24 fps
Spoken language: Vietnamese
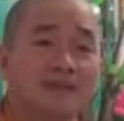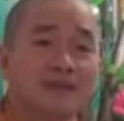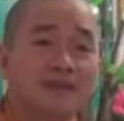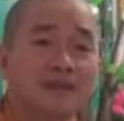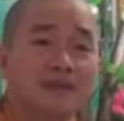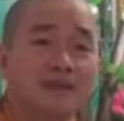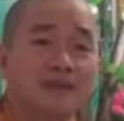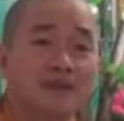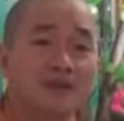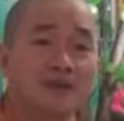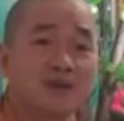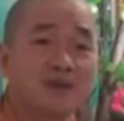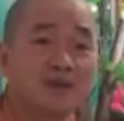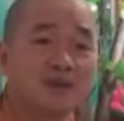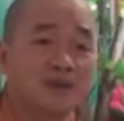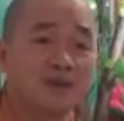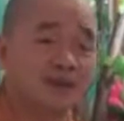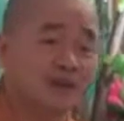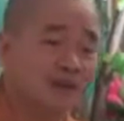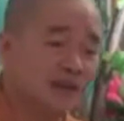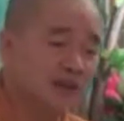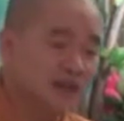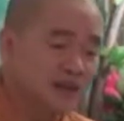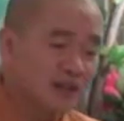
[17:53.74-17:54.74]
Mà bây giờ quý
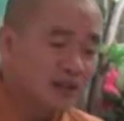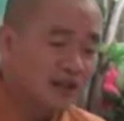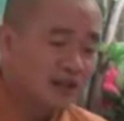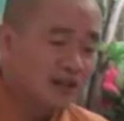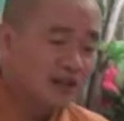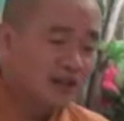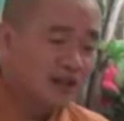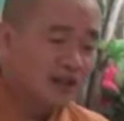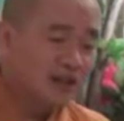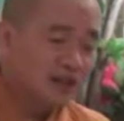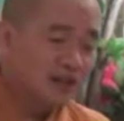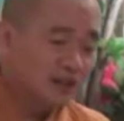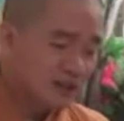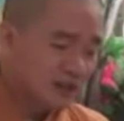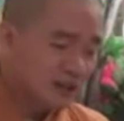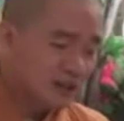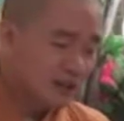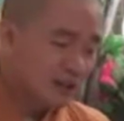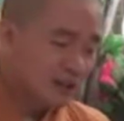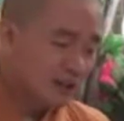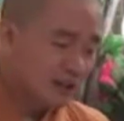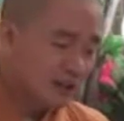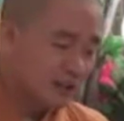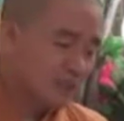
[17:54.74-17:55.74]
vị cứ nghĩ coi,
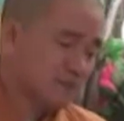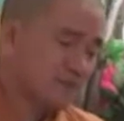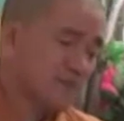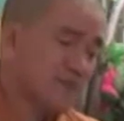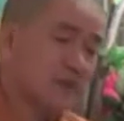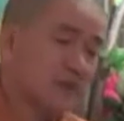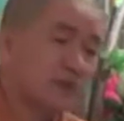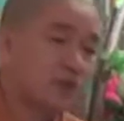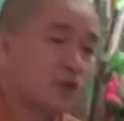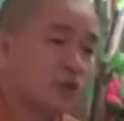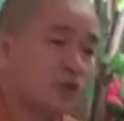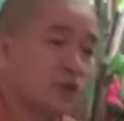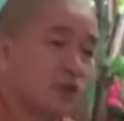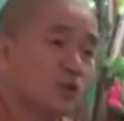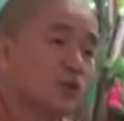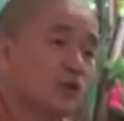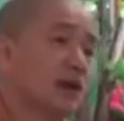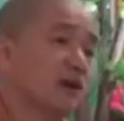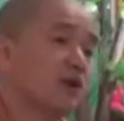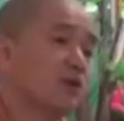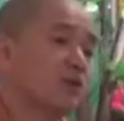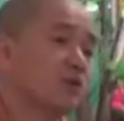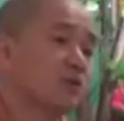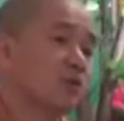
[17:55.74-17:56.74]
cái nhu
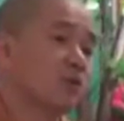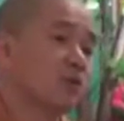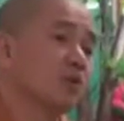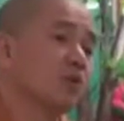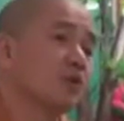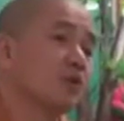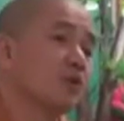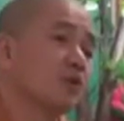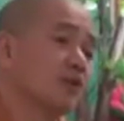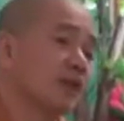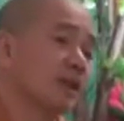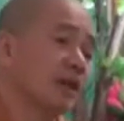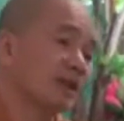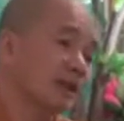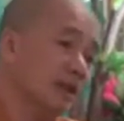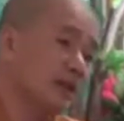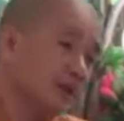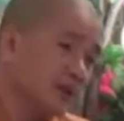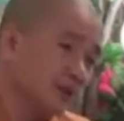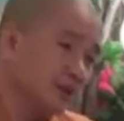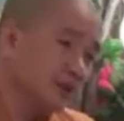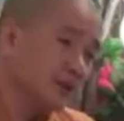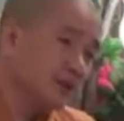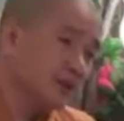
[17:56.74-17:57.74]
cầu của người này
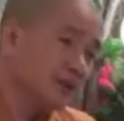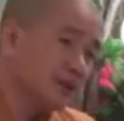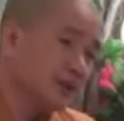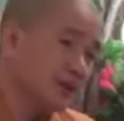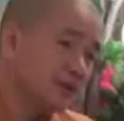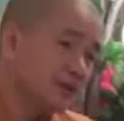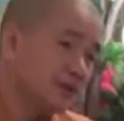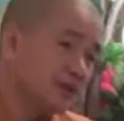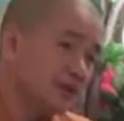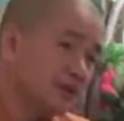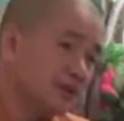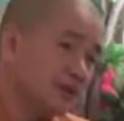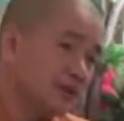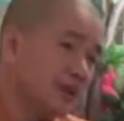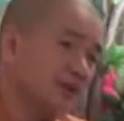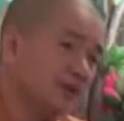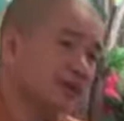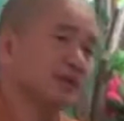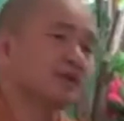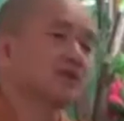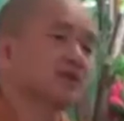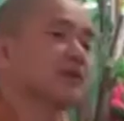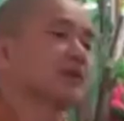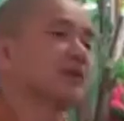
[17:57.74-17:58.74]
thỉnh được thì
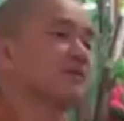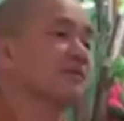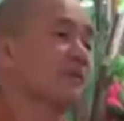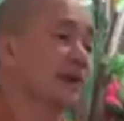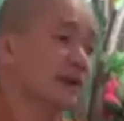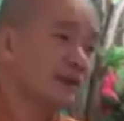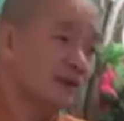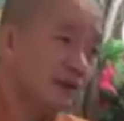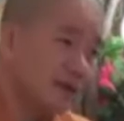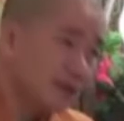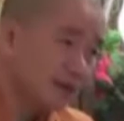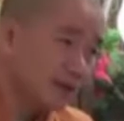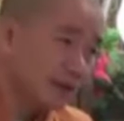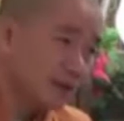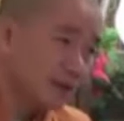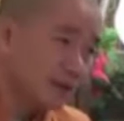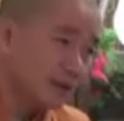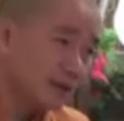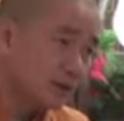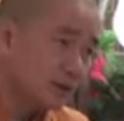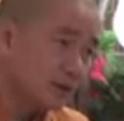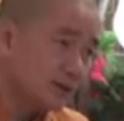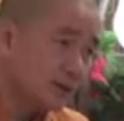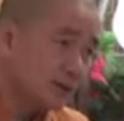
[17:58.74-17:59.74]
người kia phải thỉnh được.
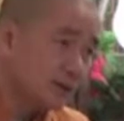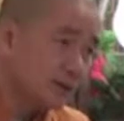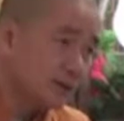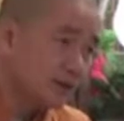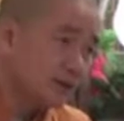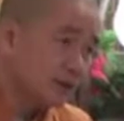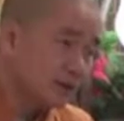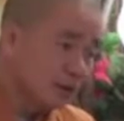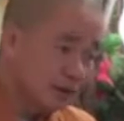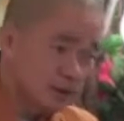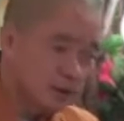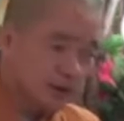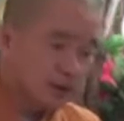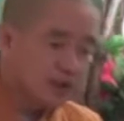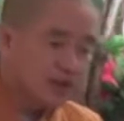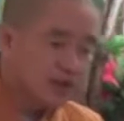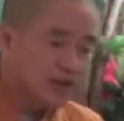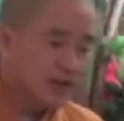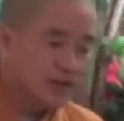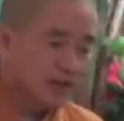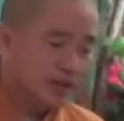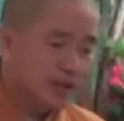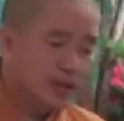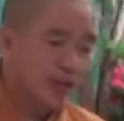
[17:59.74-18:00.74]
Nếu
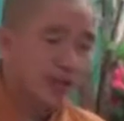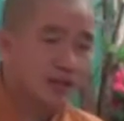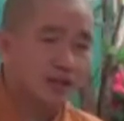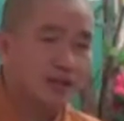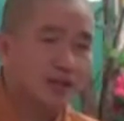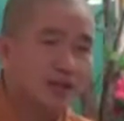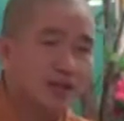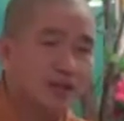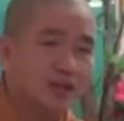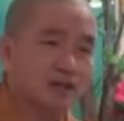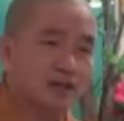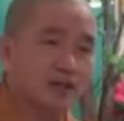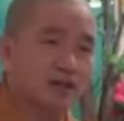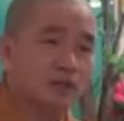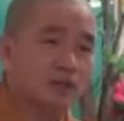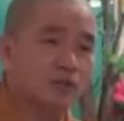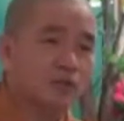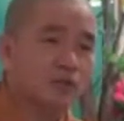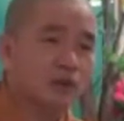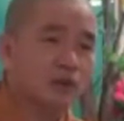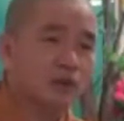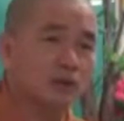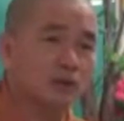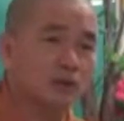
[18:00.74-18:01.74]
bây giờ thầy là cái người đi
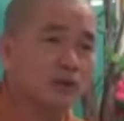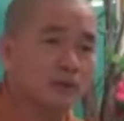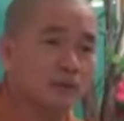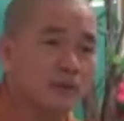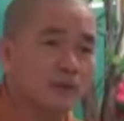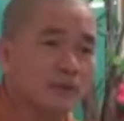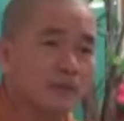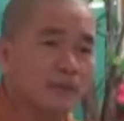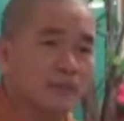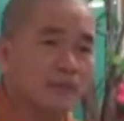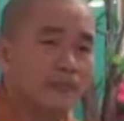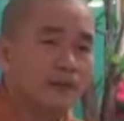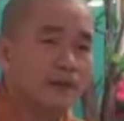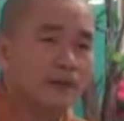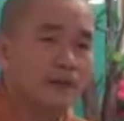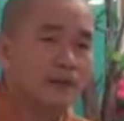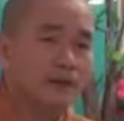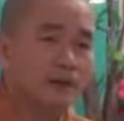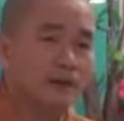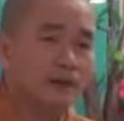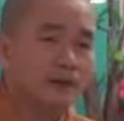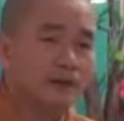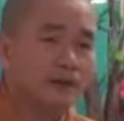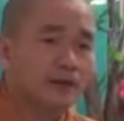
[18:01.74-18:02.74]
tụng kinh
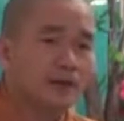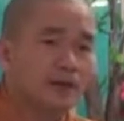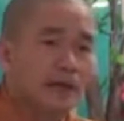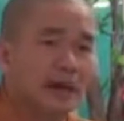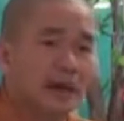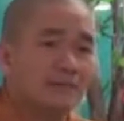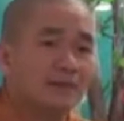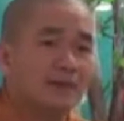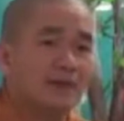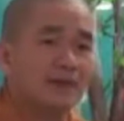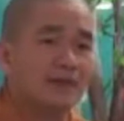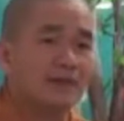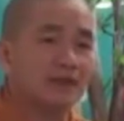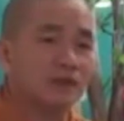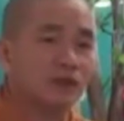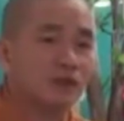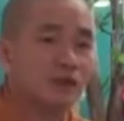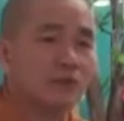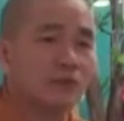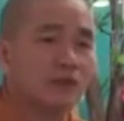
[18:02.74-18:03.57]
thì cái đám này thầy